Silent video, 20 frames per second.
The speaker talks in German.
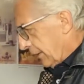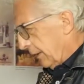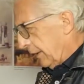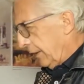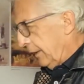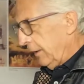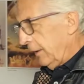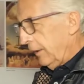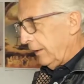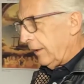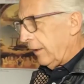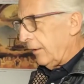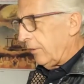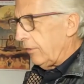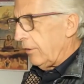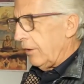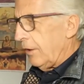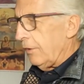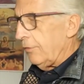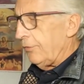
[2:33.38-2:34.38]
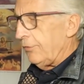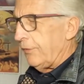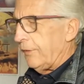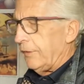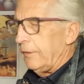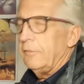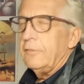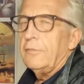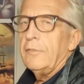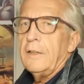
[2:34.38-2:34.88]
In den
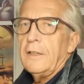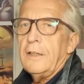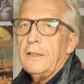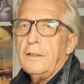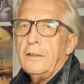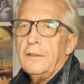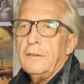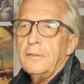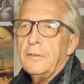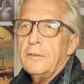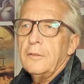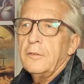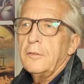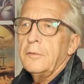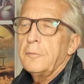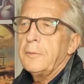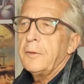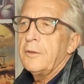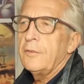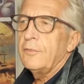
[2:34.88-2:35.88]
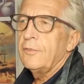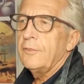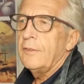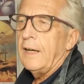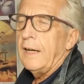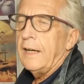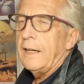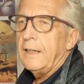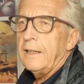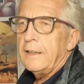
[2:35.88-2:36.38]
Dörfern war bis vor
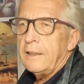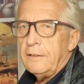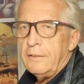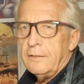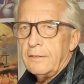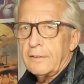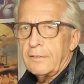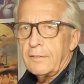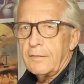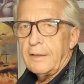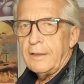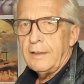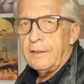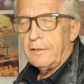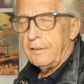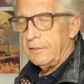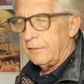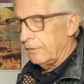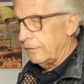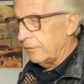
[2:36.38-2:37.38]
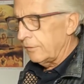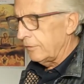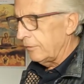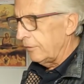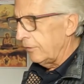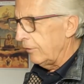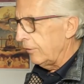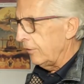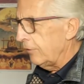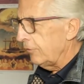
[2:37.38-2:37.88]
einigen Jahrzehnten noch
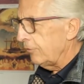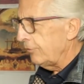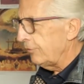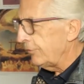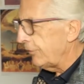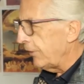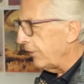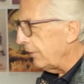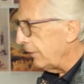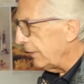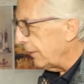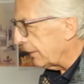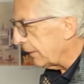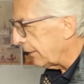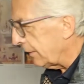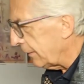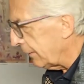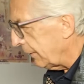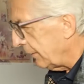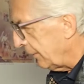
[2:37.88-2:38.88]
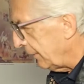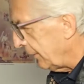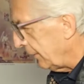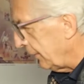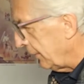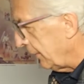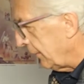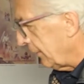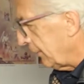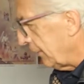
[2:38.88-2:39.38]
völlig
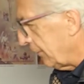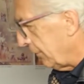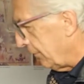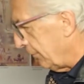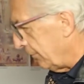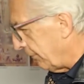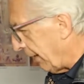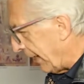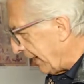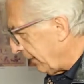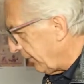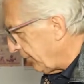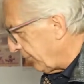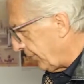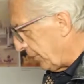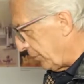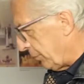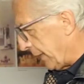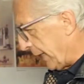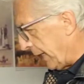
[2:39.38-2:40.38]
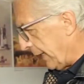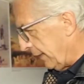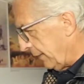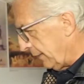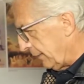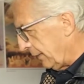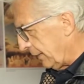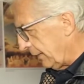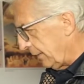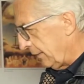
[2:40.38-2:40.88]
weit
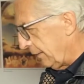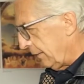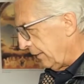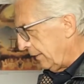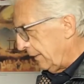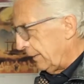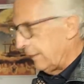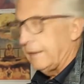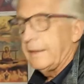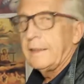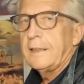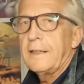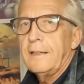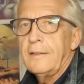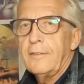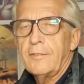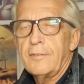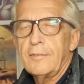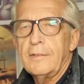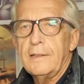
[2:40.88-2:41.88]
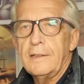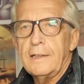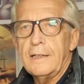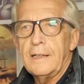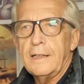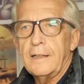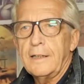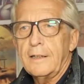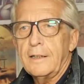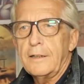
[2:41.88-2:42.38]
verbreitet die
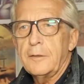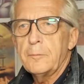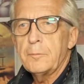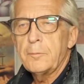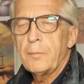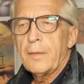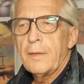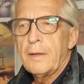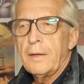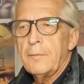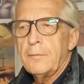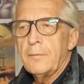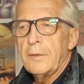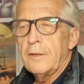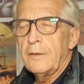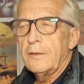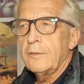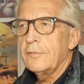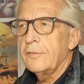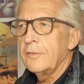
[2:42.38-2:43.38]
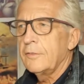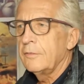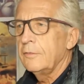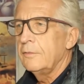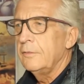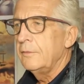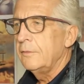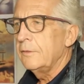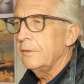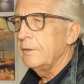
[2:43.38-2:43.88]
Christenlehre. Man hat
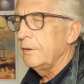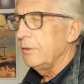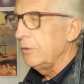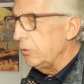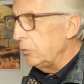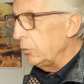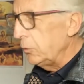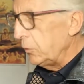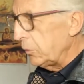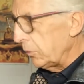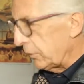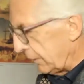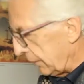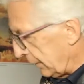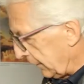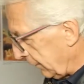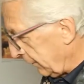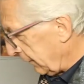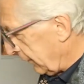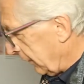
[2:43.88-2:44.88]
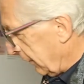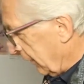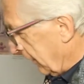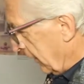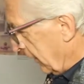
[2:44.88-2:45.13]
versucht, die Jugend